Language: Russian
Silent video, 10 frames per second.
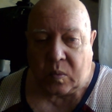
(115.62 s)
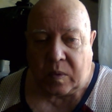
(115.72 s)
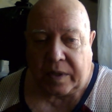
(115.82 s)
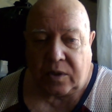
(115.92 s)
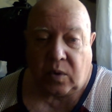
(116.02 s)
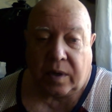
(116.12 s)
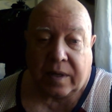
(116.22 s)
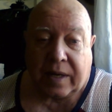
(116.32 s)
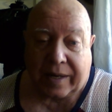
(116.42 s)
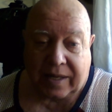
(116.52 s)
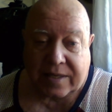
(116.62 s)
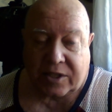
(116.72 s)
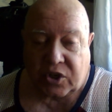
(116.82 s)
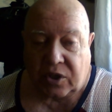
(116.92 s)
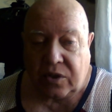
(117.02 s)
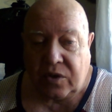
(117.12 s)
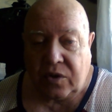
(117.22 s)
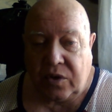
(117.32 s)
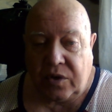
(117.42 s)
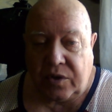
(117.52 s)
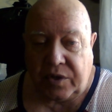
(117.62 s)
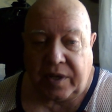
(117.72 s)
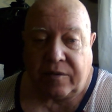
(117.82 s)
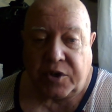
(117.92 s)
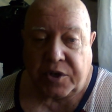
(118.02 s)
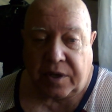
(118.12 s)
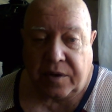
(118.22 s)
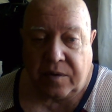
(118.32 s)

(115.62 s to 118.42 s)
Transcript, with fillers: одной, как я слышал, девочки,